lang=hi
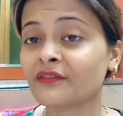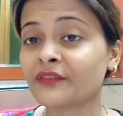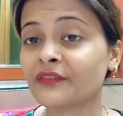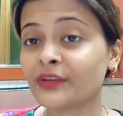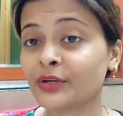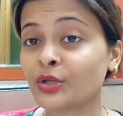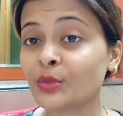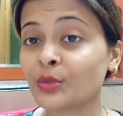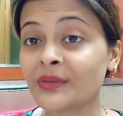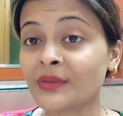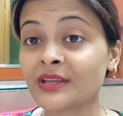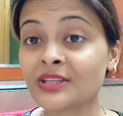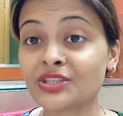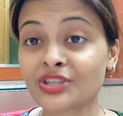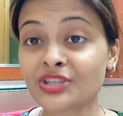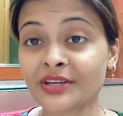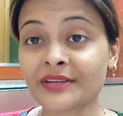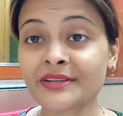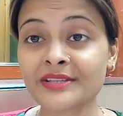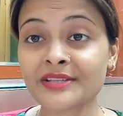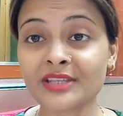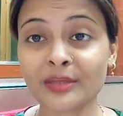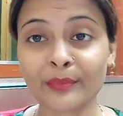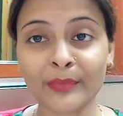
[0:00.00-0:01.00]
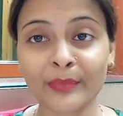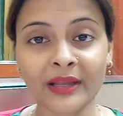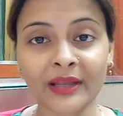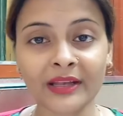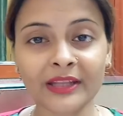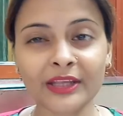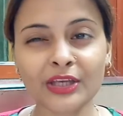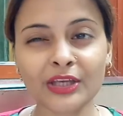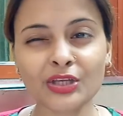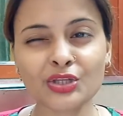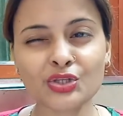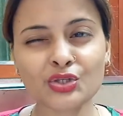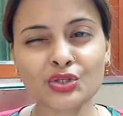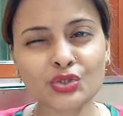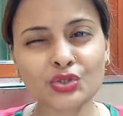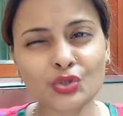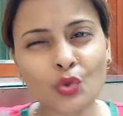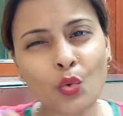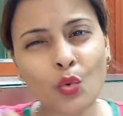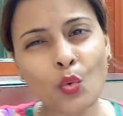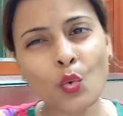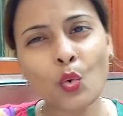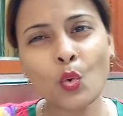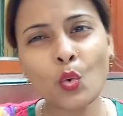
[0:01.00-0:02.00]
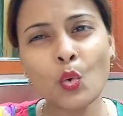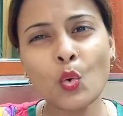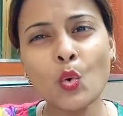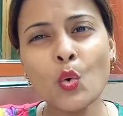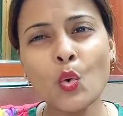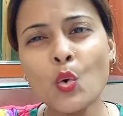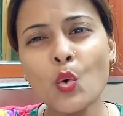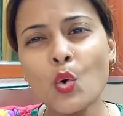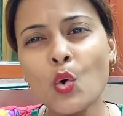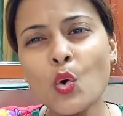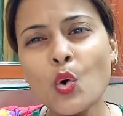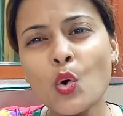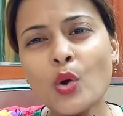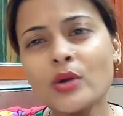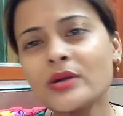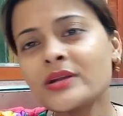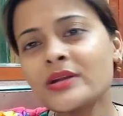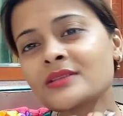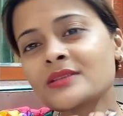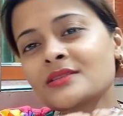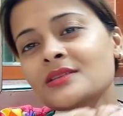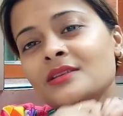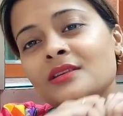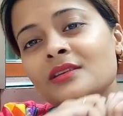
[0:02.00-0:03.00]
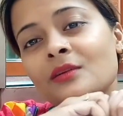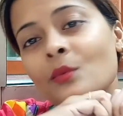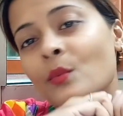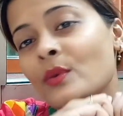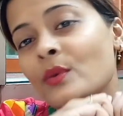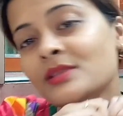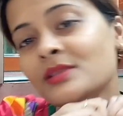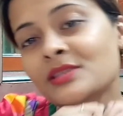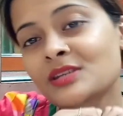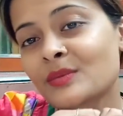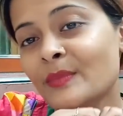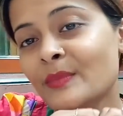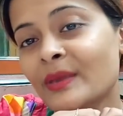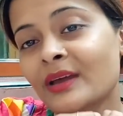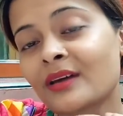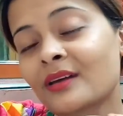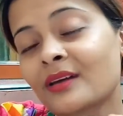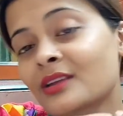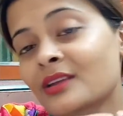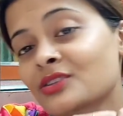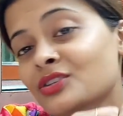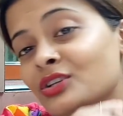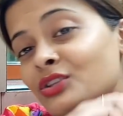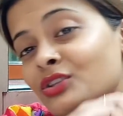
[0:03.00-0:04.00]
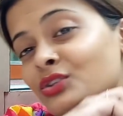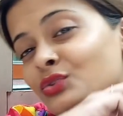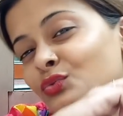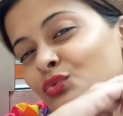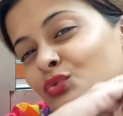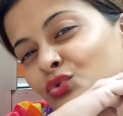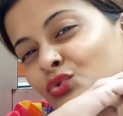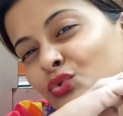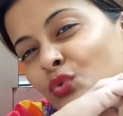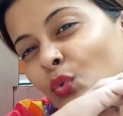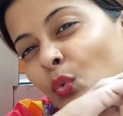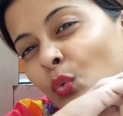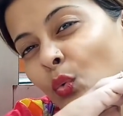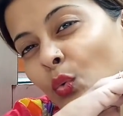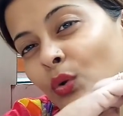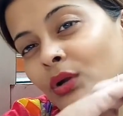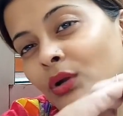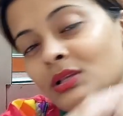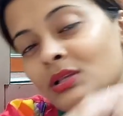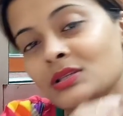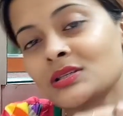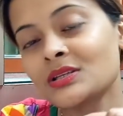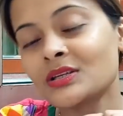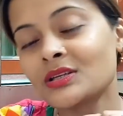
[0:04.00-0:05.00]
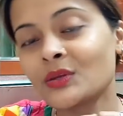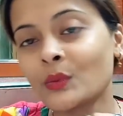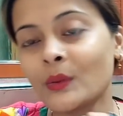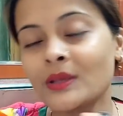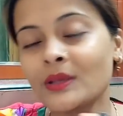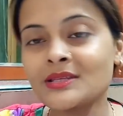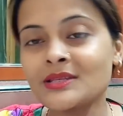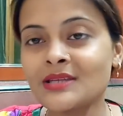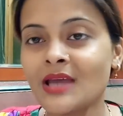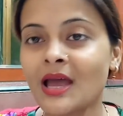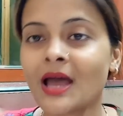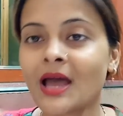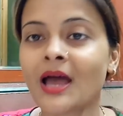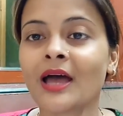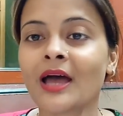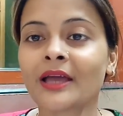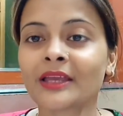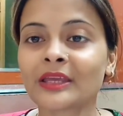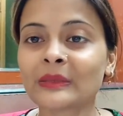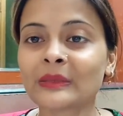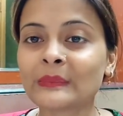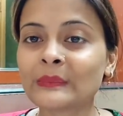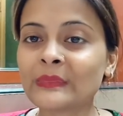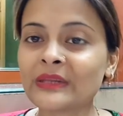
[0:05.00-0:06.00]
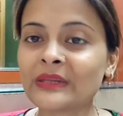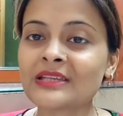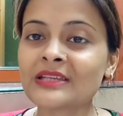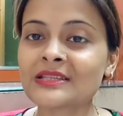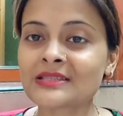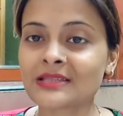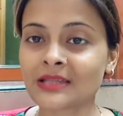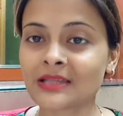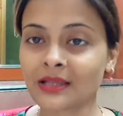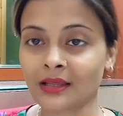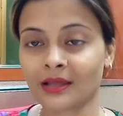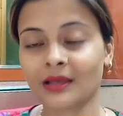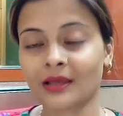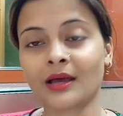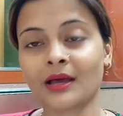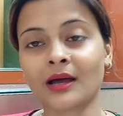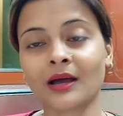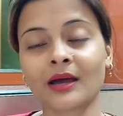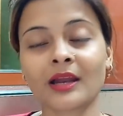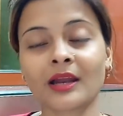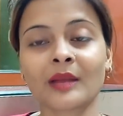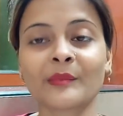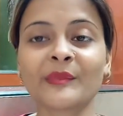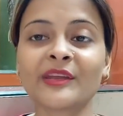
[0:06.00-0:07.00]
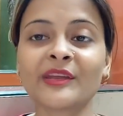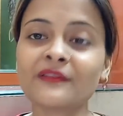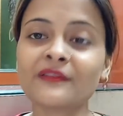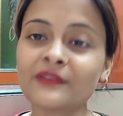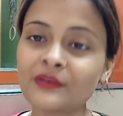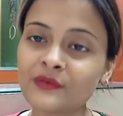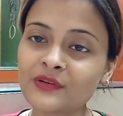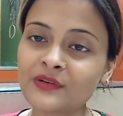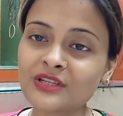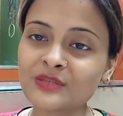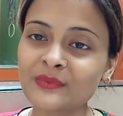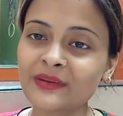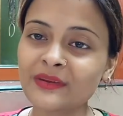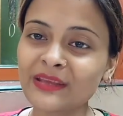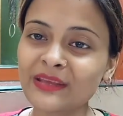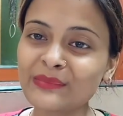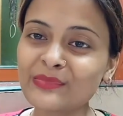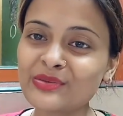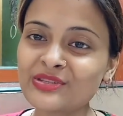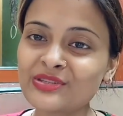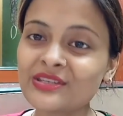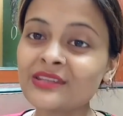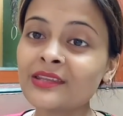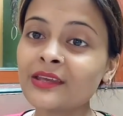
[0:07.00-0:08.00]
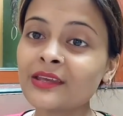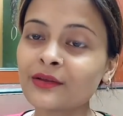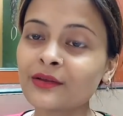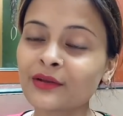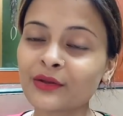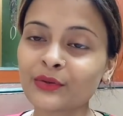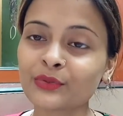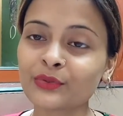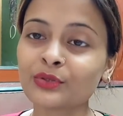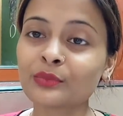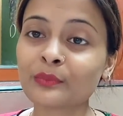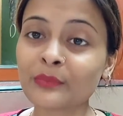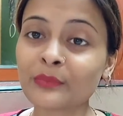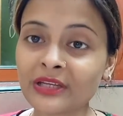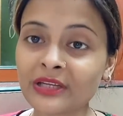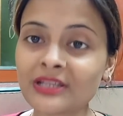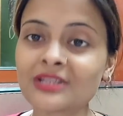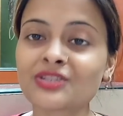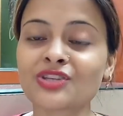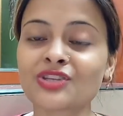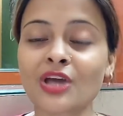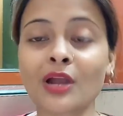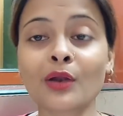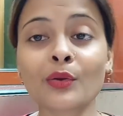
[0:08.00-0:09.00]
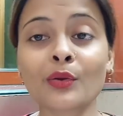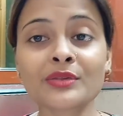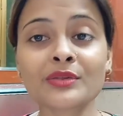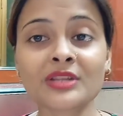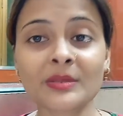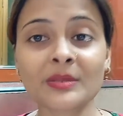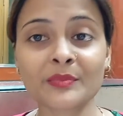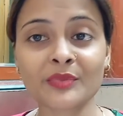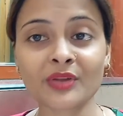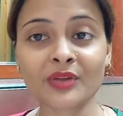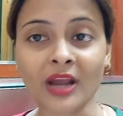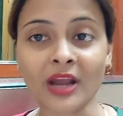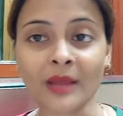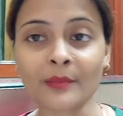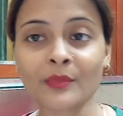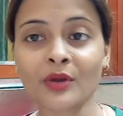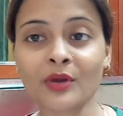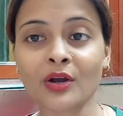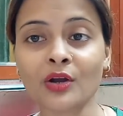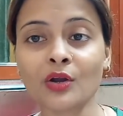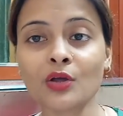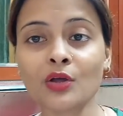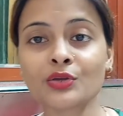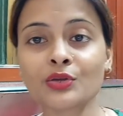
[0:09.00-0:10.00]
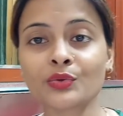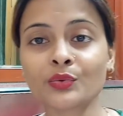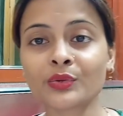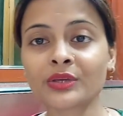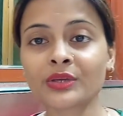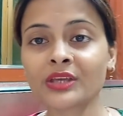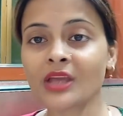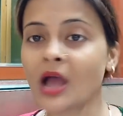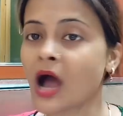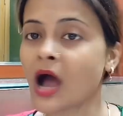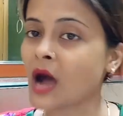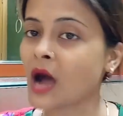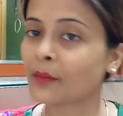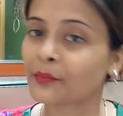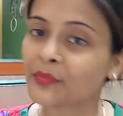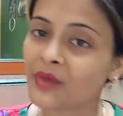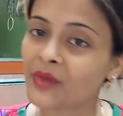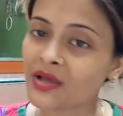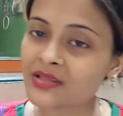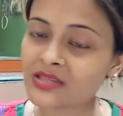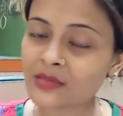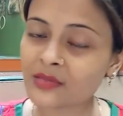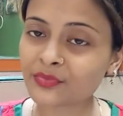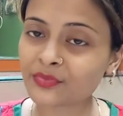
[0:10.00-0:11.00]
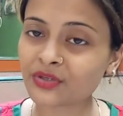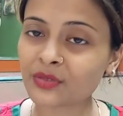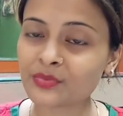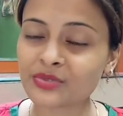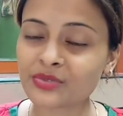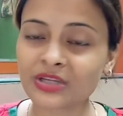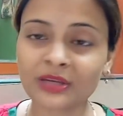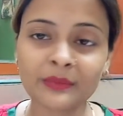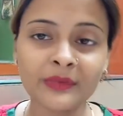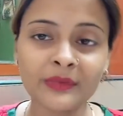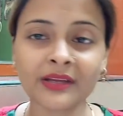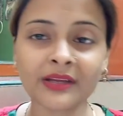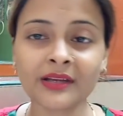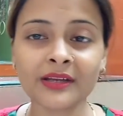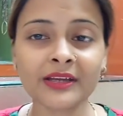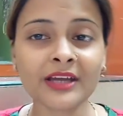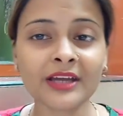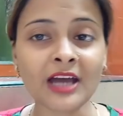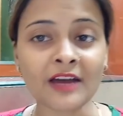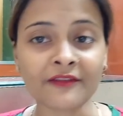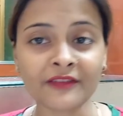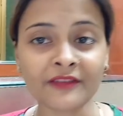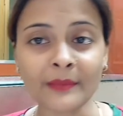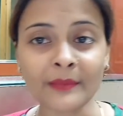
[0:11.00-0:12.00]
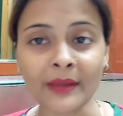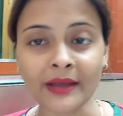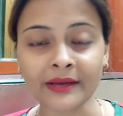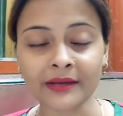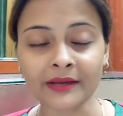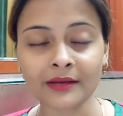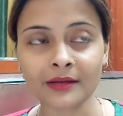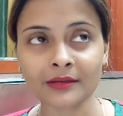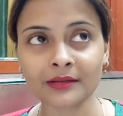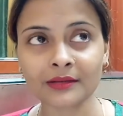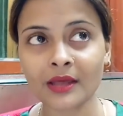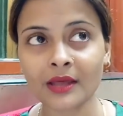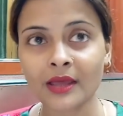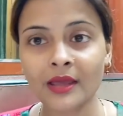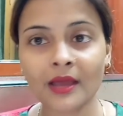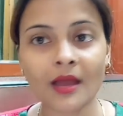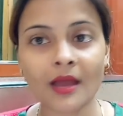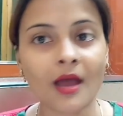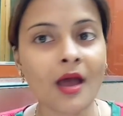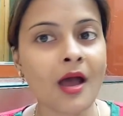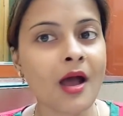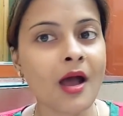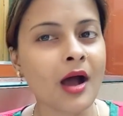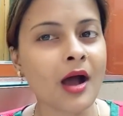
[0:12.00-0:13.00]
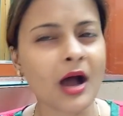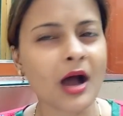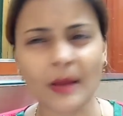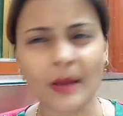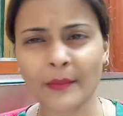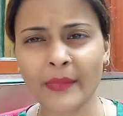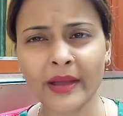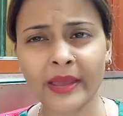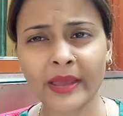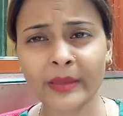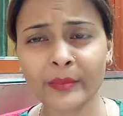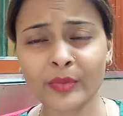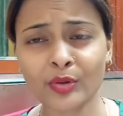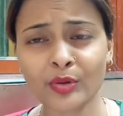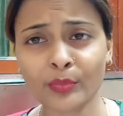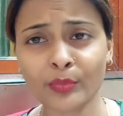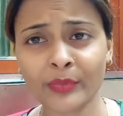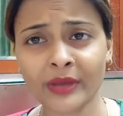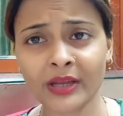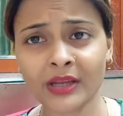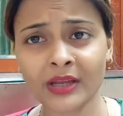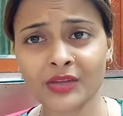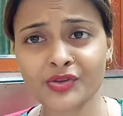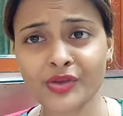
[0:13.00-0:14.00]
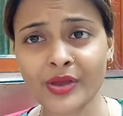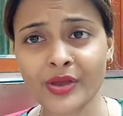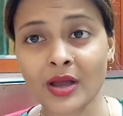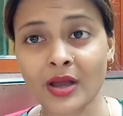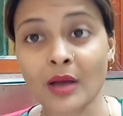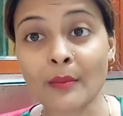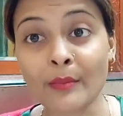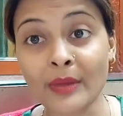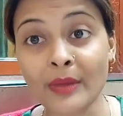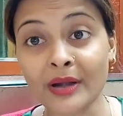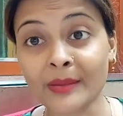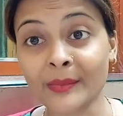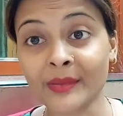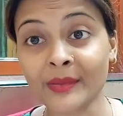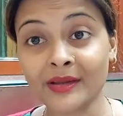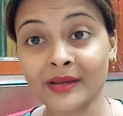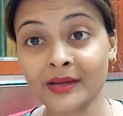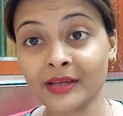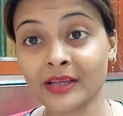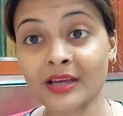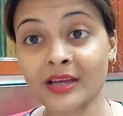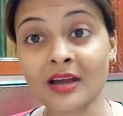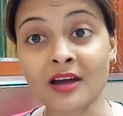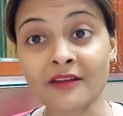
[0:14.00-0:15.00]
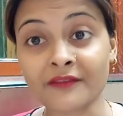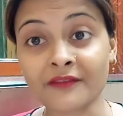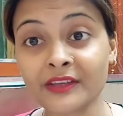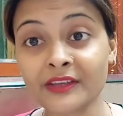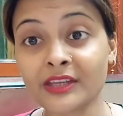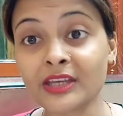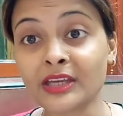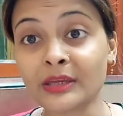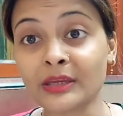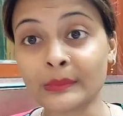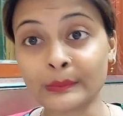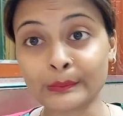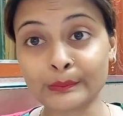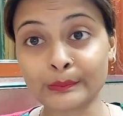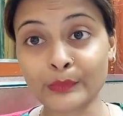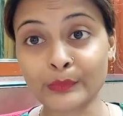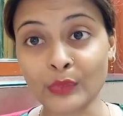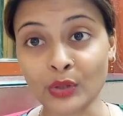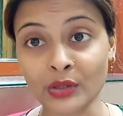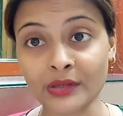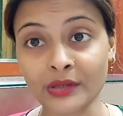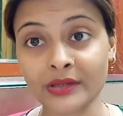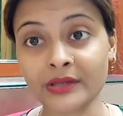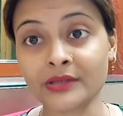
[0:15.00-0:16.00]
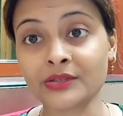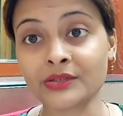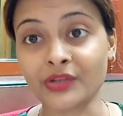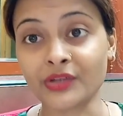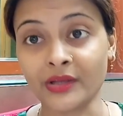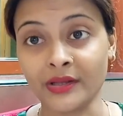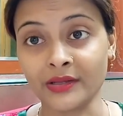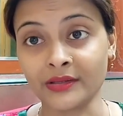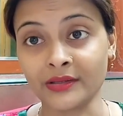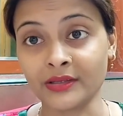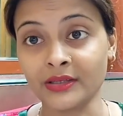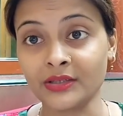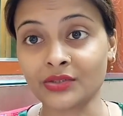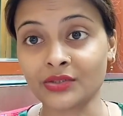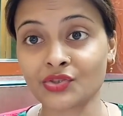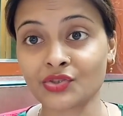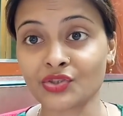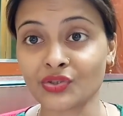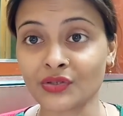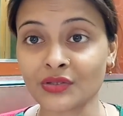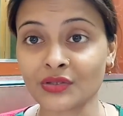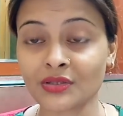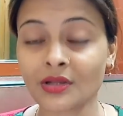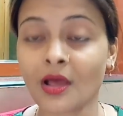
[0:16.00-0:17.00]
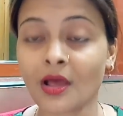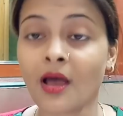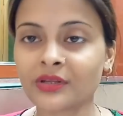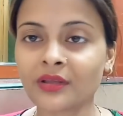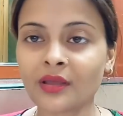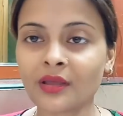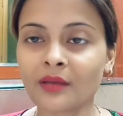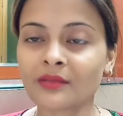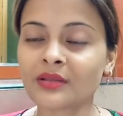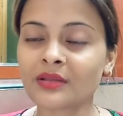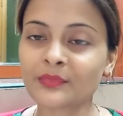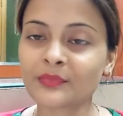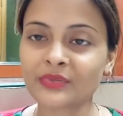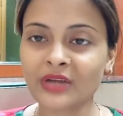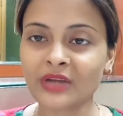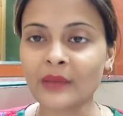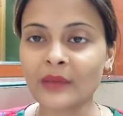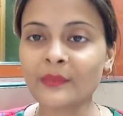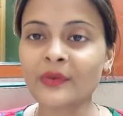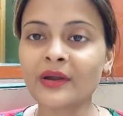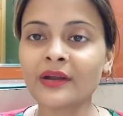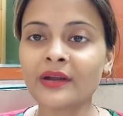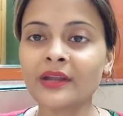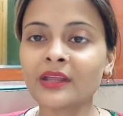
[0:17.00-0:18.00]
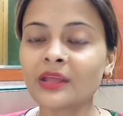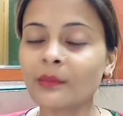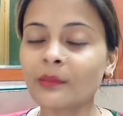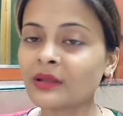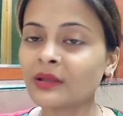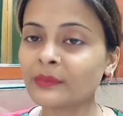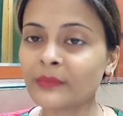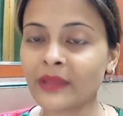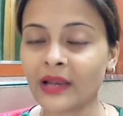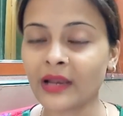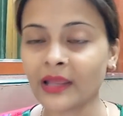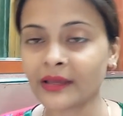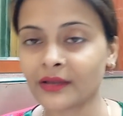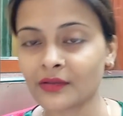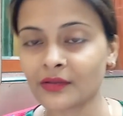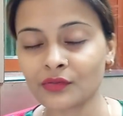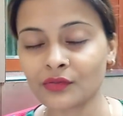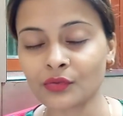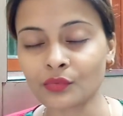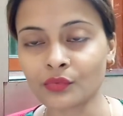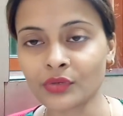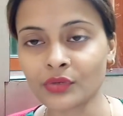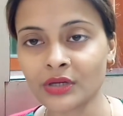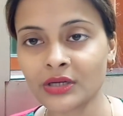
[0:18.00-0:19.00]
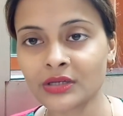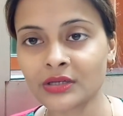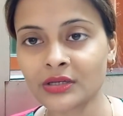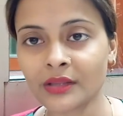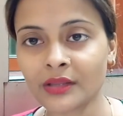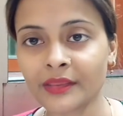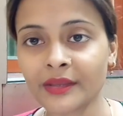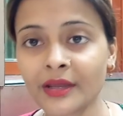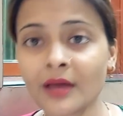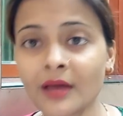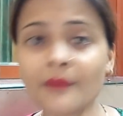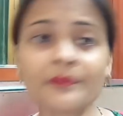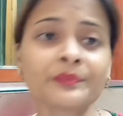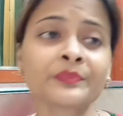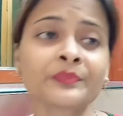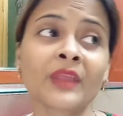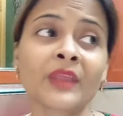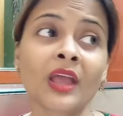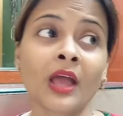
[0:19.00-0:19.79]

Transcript: वीडियो में जाने से पहले एक छोटी सी रिक्वेस्ट मैं करना चाहती हूँ छोटी सी रिक्वेस्ट कि प्लीज़ अगर आप मेरे व्यूअर्स बन के मुझे देख रहे हो तो प्लीज़ चैनल को सब्सक्राइब कर लो क्योंकि आपका सब्सक्रिप्शन मेरे लिए काफ़ी मायने रखता है आपका एक भी रुपया नहीं जाएगा बट मेरे लिए काफ़ी इम्पॉर्टेंट है ये चीज़ ठीक है सब्सक्राइब करने के बाद बेल आइकन ज़रूर हिट कर देना